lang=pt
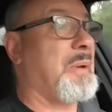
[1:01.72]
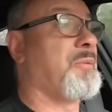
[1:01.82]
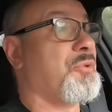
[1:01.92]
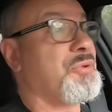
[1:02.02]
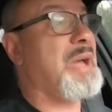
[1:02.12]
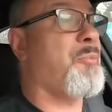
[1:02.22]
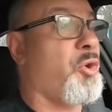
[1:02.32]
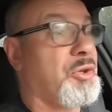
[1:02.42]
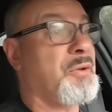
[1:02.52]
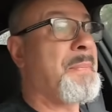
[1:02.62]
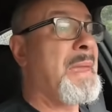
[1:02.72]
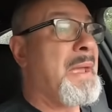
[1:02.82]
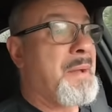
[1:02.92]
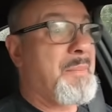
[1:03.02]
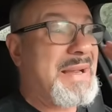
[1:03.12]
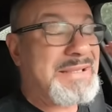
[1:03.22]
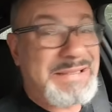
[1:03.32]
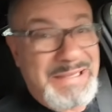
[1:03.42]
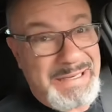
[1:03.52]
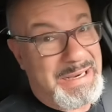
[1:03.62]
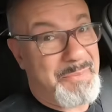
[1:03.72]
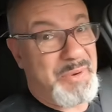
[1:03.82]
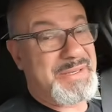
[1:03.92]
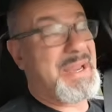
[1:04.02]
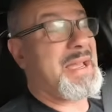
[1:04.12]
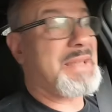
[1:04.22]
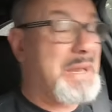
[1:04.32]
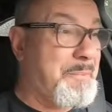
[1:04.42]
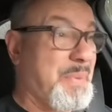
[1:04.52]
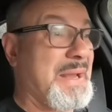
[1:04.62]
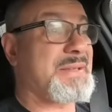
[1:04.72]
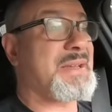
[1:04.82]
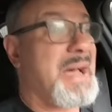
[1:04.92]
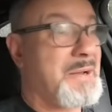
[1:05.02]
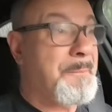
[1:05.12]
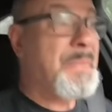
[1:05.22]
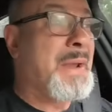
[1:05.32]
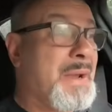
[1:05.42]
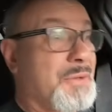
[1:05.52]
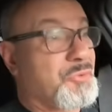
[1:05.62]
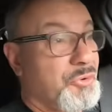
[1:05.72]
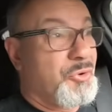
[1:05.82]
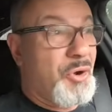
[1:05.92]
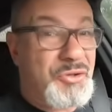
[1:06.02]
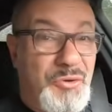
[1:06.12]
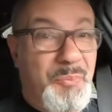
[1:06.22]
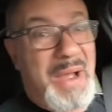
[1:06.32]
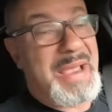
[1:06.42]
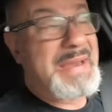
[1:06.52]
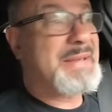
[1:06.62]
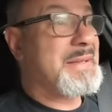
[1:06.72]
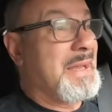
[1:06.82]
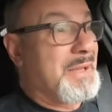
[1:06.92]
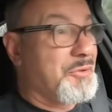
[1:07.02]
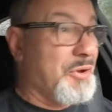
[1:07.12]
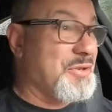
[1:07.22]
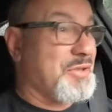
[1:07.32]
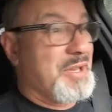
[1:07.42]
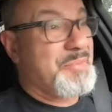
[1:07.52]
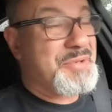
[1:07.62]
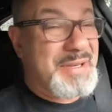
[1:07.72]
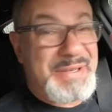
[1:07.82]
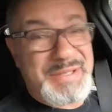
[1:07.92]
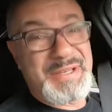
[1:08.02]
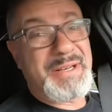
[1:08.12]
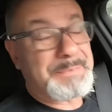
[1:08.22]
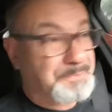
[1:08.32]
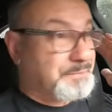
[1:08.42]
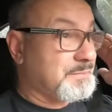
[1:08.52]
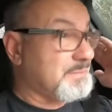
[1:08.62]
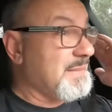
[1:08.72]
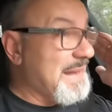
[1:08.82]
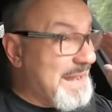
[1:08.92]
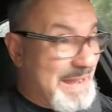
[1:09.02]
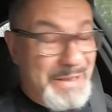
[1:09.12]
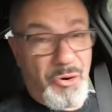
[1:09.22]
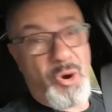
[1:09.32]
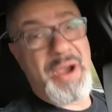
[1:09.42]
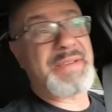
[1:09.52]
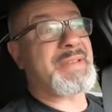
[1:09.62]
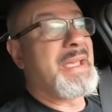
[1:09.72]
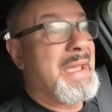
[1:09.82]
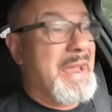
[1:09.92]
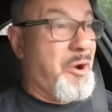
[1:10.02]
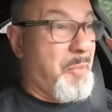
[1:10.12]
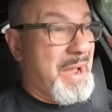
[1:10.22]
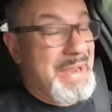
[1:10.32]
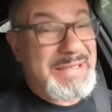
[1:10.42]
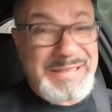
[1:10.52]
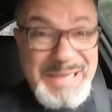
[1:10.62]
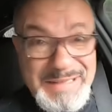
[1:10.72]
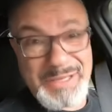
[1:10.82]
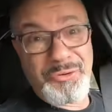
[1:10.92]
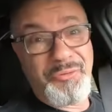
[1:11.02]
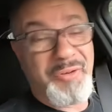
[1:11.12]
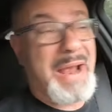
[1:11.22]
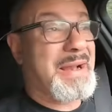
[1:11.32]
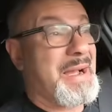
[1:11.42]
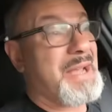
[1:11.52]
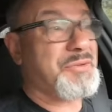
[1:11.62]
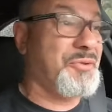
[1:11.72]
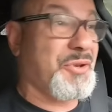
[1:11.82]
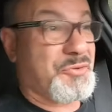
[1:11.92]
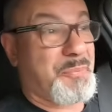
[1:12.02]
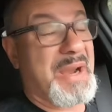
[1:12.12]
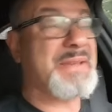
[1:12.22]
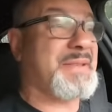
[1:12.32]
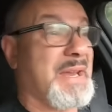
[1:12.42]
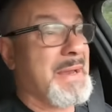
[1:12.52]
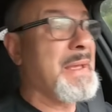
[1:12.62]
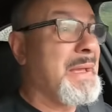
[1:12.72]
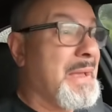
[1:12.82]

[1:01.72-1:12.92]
pelo mundo da moto, mas ser, rapaziada, empresário no nosso país, nós temos que ser heróis. É uma receita do fracasso o nosso país tem